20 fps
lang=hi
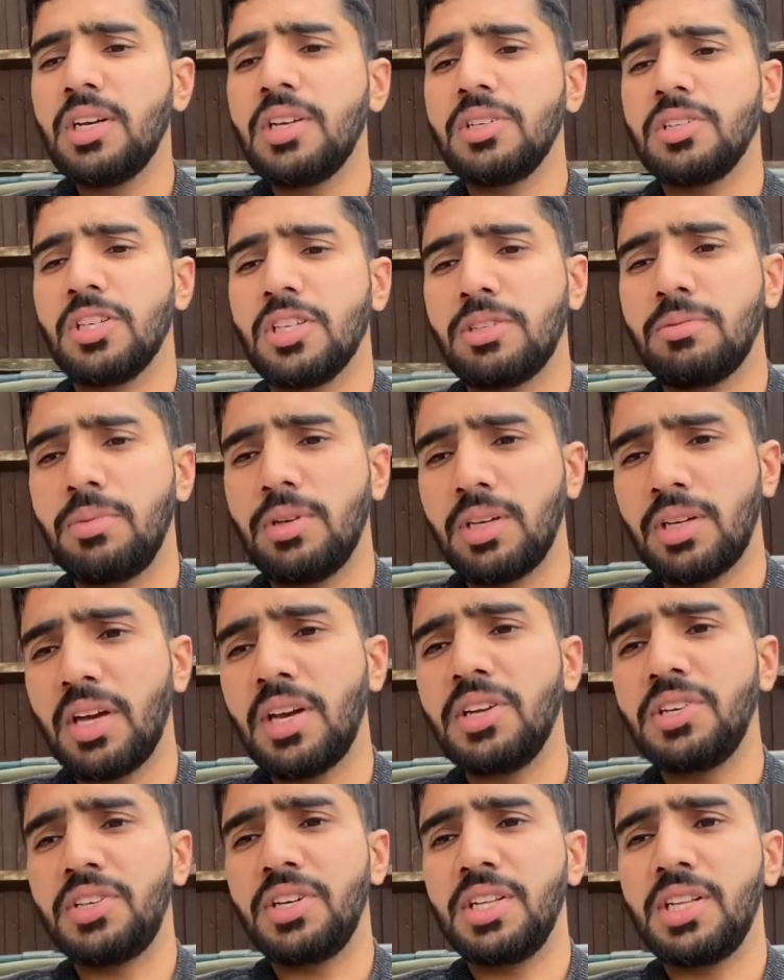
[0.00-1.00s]
जिसमें
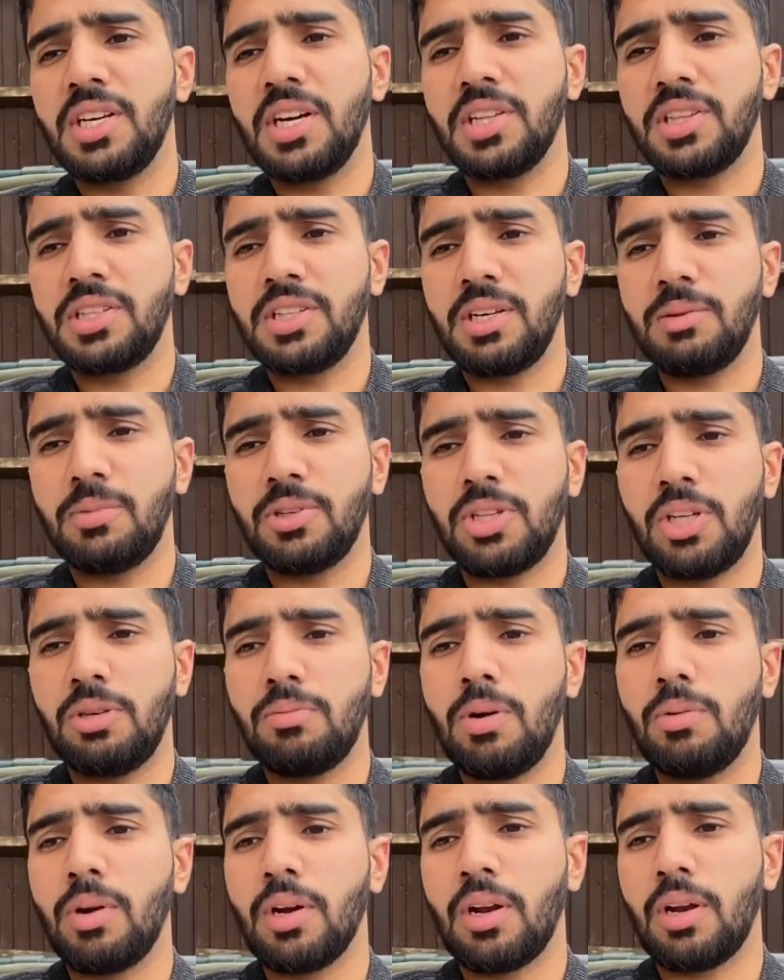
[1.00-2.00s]
कई चीज़ें आती हैं मतलब
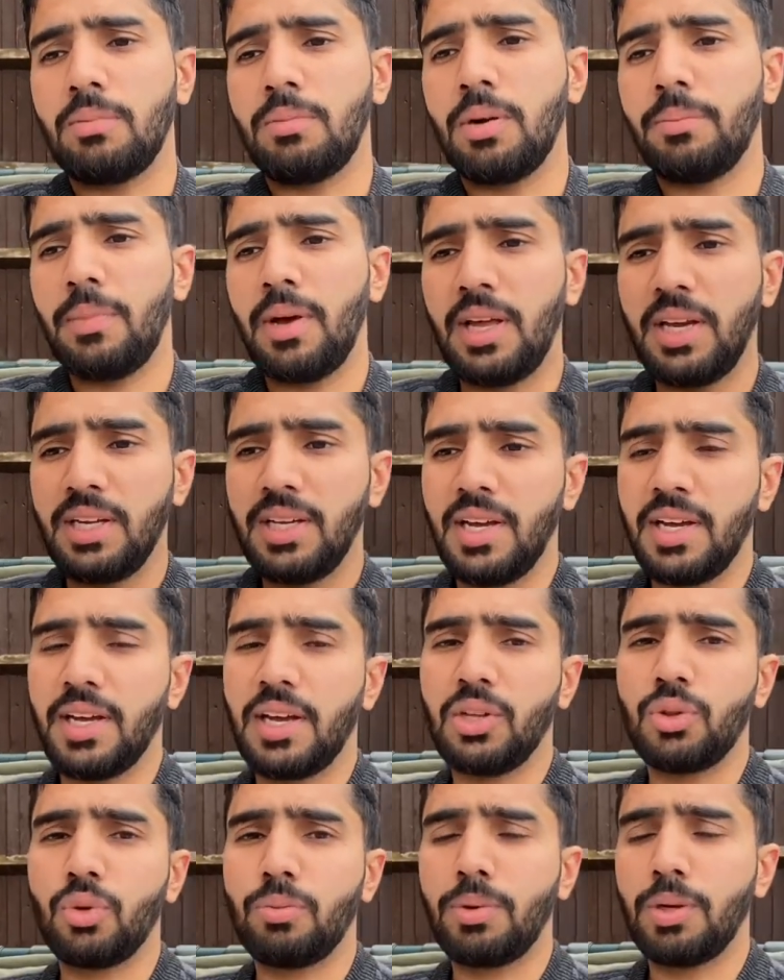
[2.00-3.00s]
अब अगर आप पहले आएंगे
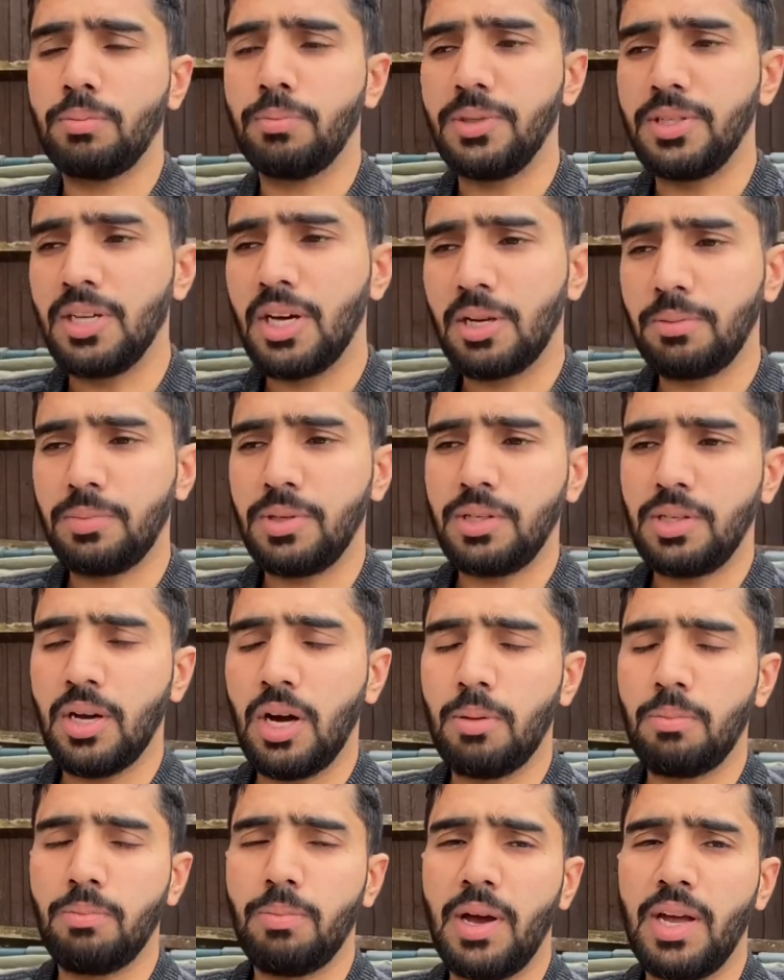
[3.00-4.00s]
तो अपना पी
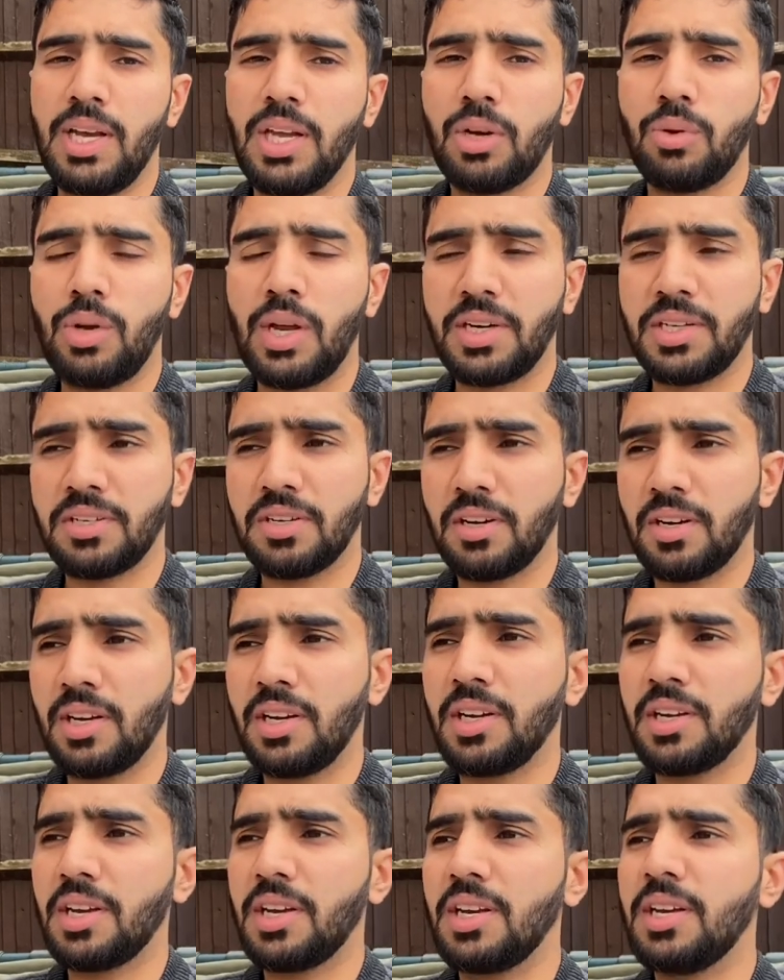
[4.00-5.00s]
आप पहले कलेक्ट कर
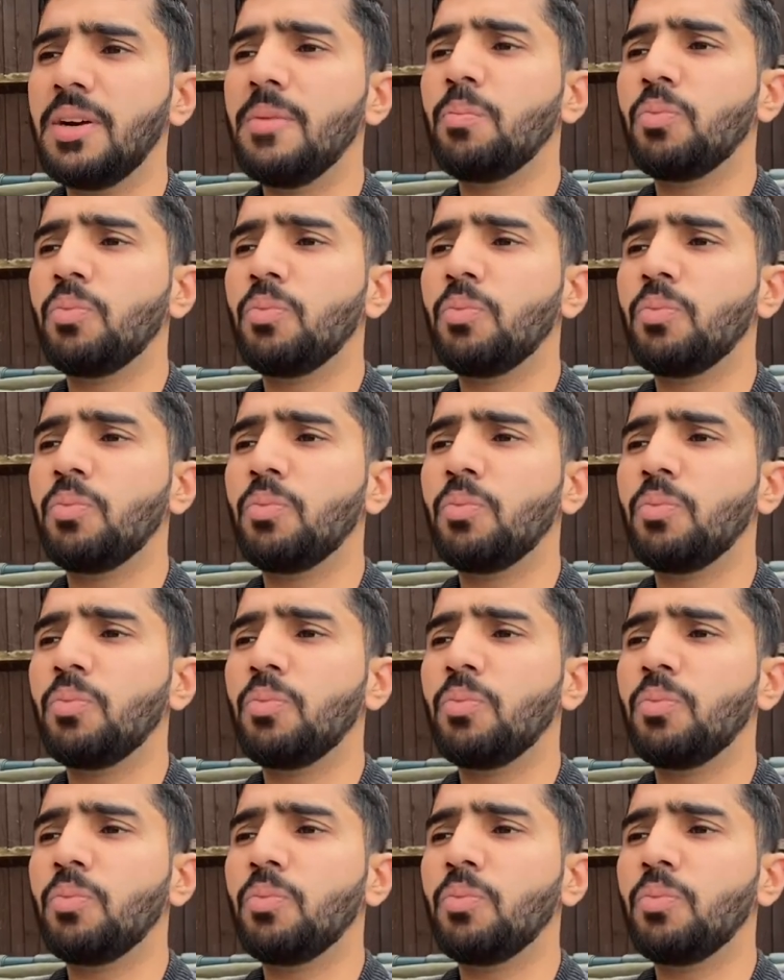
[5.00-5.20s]
लेंगे